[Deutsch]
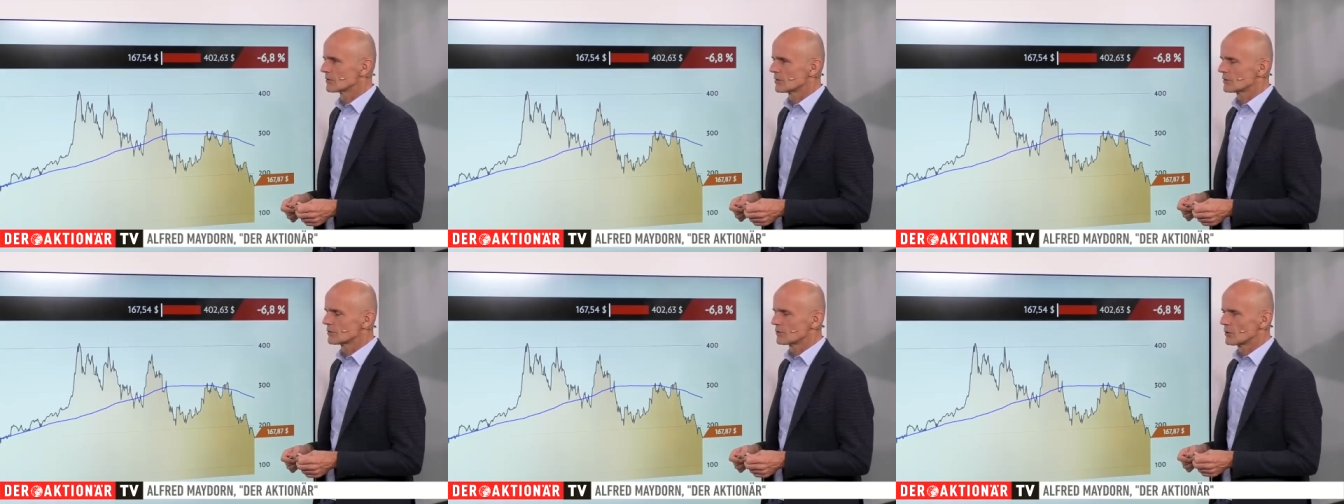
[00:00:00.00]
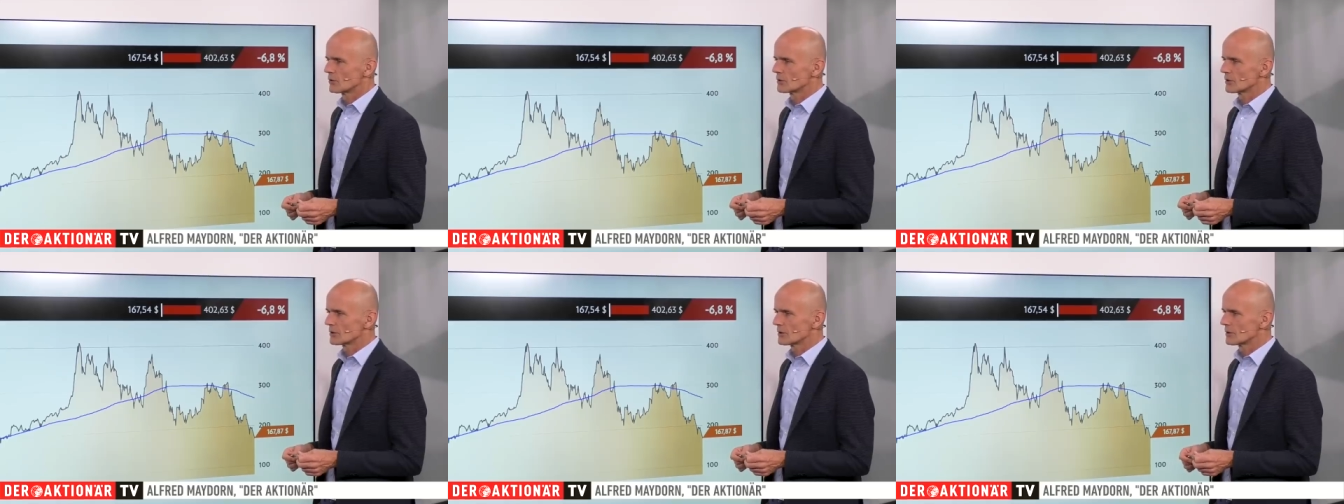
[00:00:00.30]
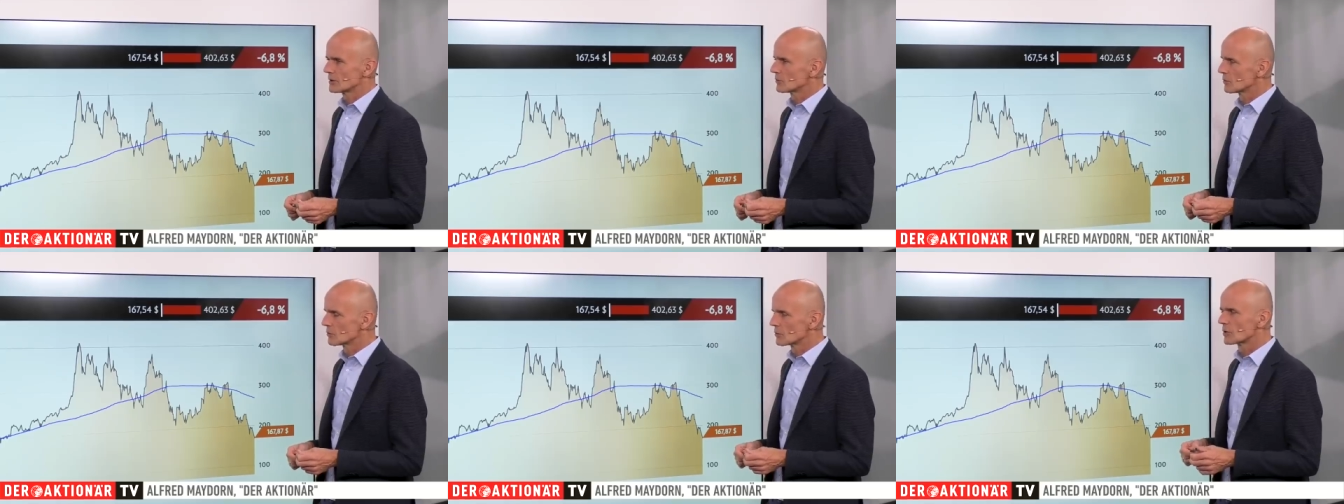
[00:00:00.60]
verfolgt, es
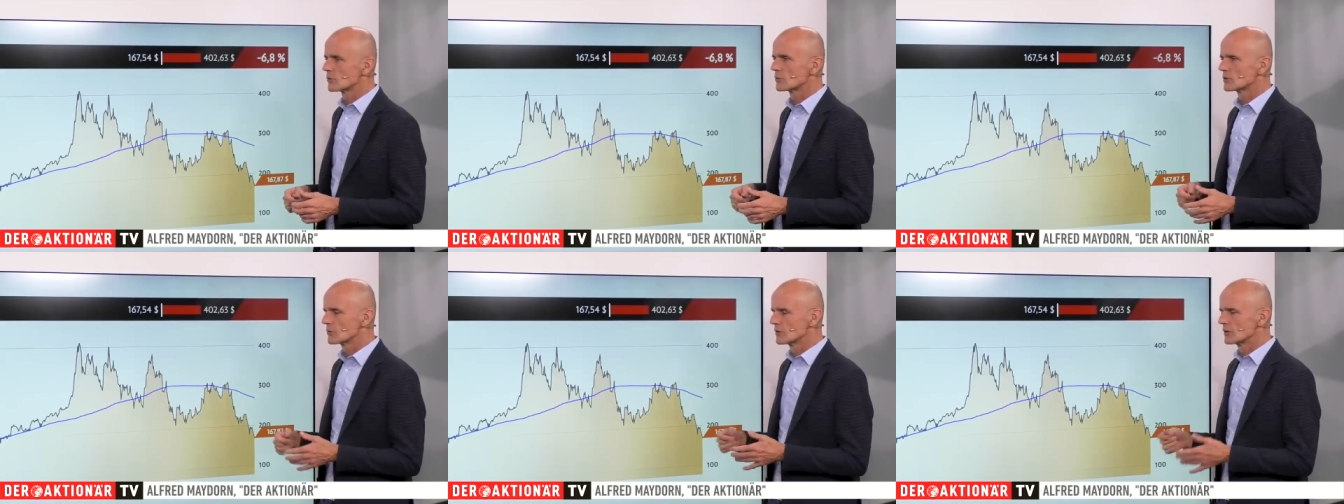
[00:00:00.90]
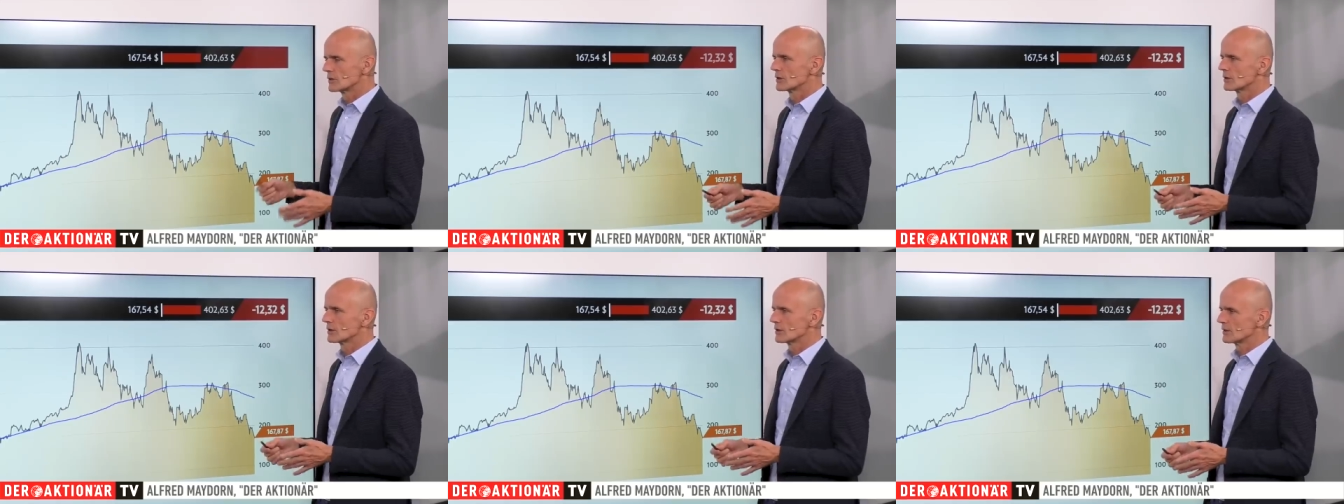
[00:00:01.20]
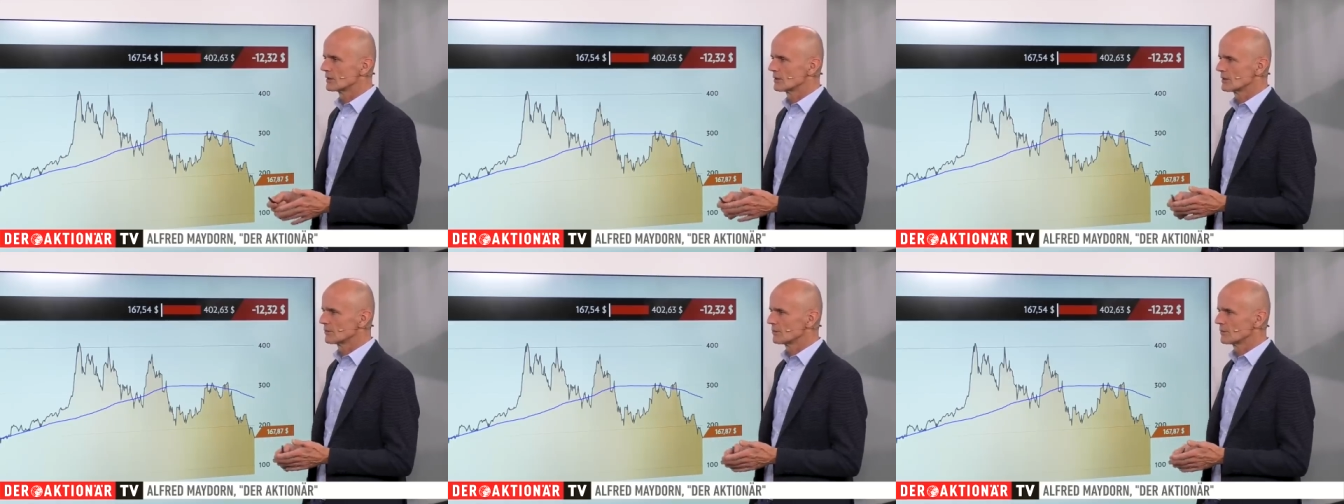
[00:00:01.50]
geht nur noch um
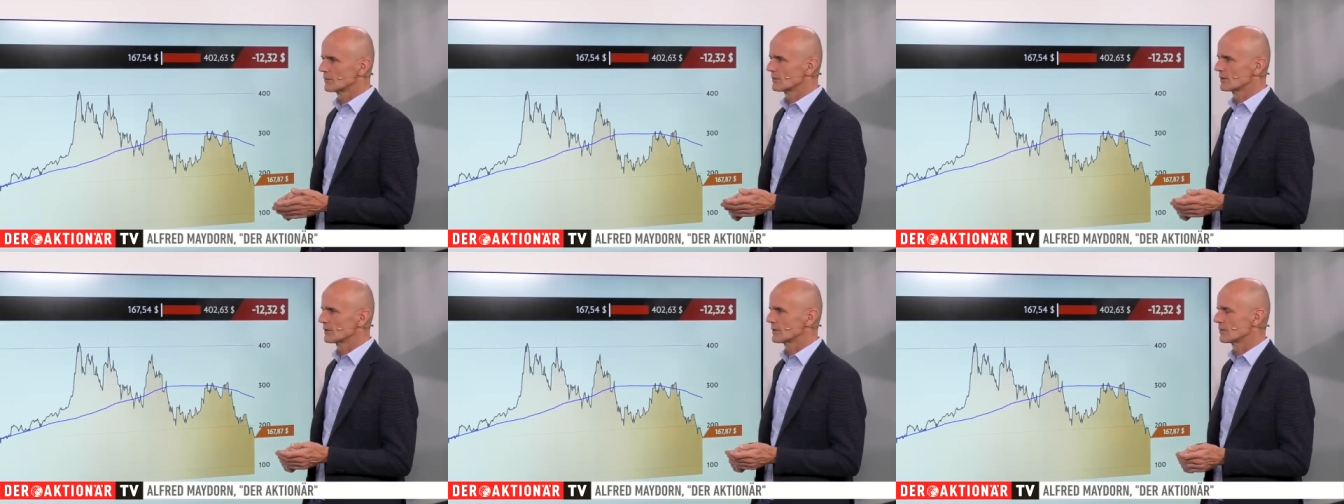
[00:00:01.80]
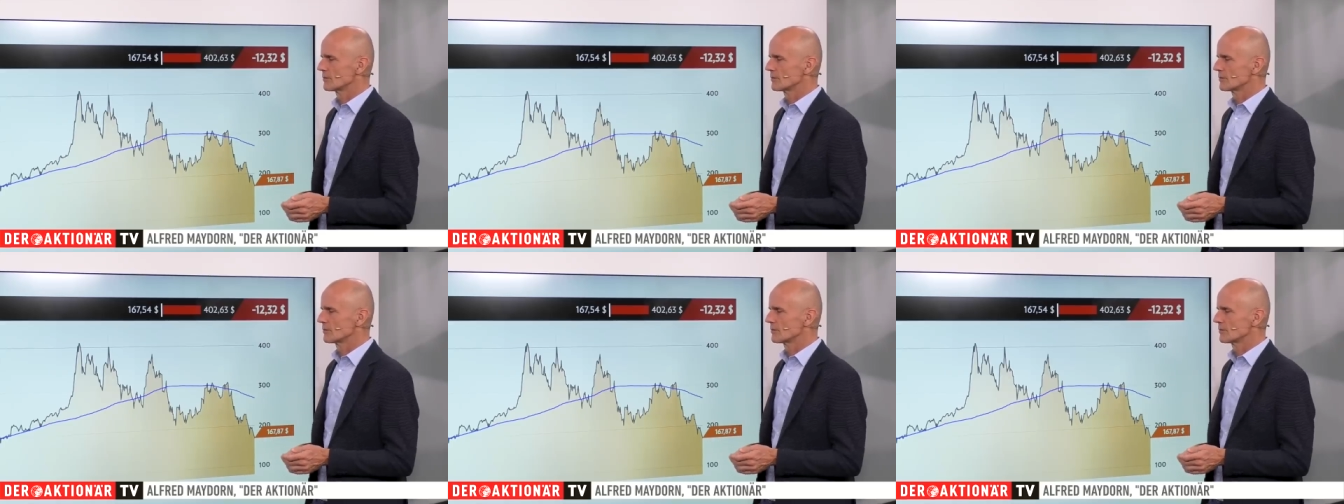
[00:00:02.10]
Twitter. Ähm,